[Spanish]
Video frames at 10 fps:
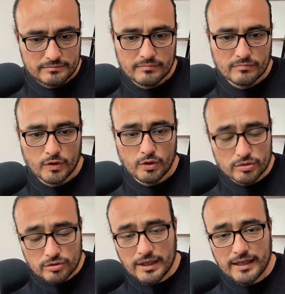
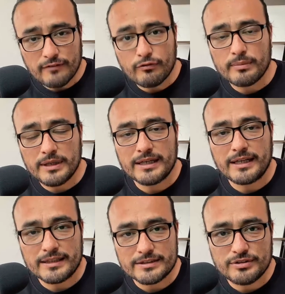controlar la forma en la que
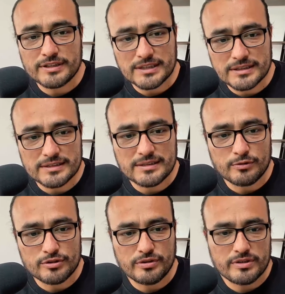reaccionas a esas
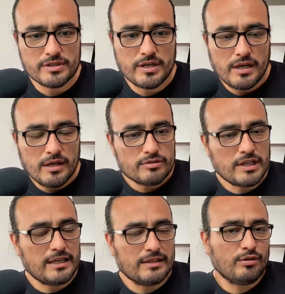emociones. O
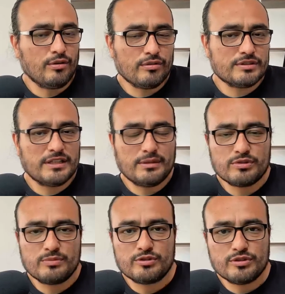sea, todos tenemos
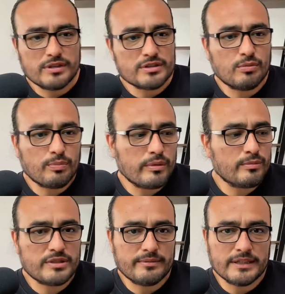emociones, no
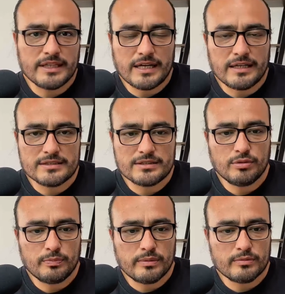podemos evitarlas, no
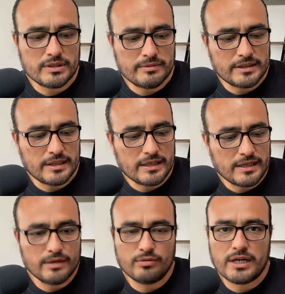podemos evitar
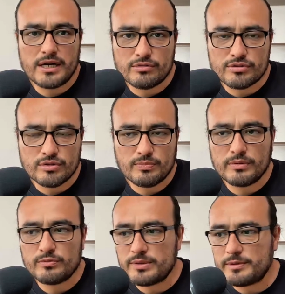enojarnos, no
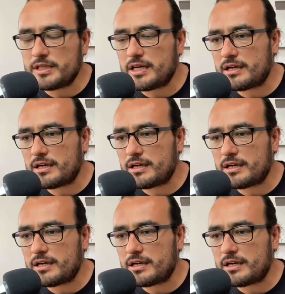podemos evitar